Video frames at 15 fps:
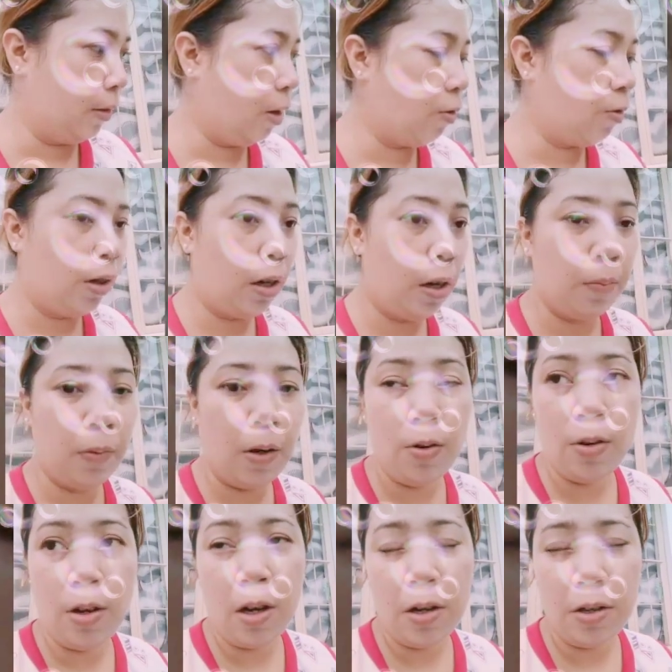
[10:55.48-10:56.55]
Lalo na,
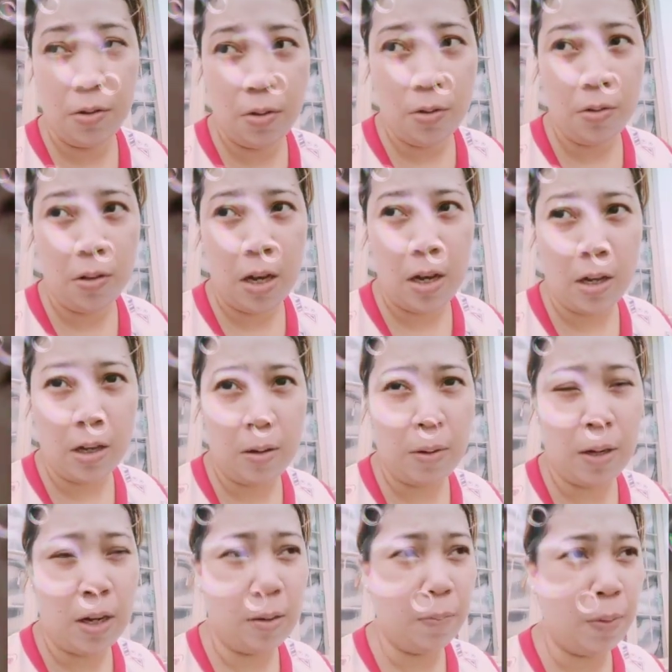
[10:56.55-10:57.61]
lalo na ngayon na
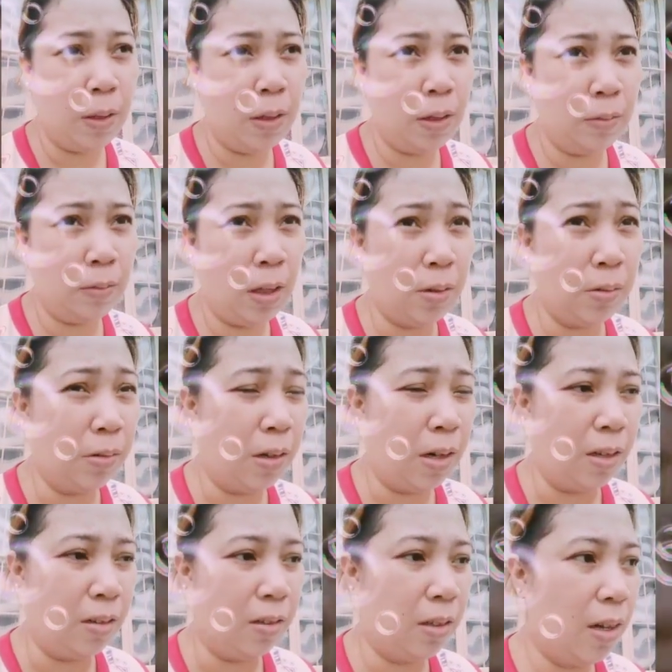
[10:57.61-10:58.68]
malapit na ang
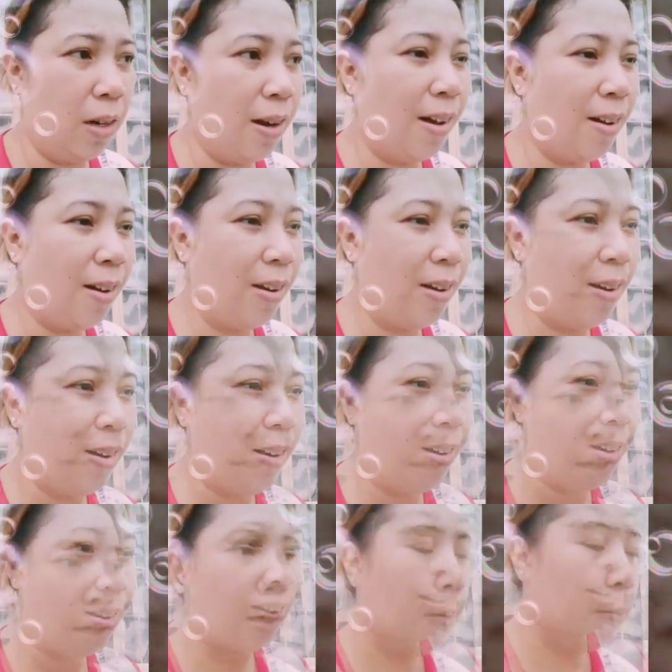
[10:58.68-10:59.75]
tag-ulan. Kailangan,
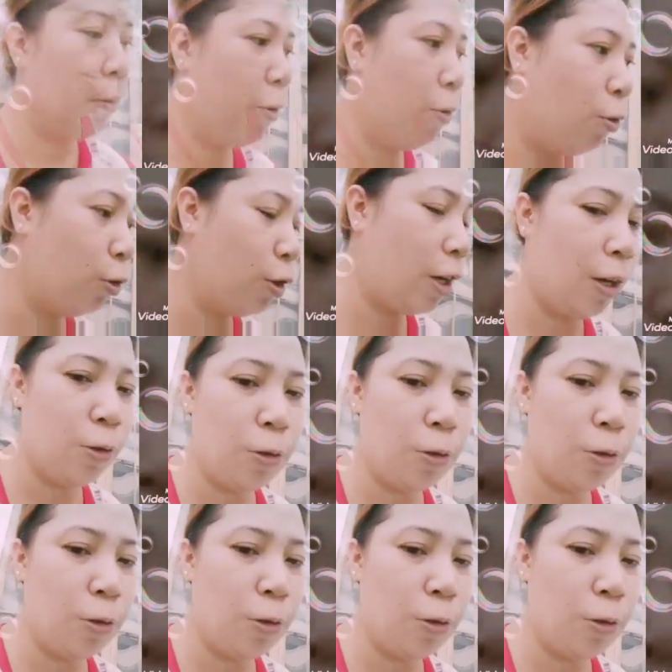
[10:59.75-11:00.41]
ay, ano ko na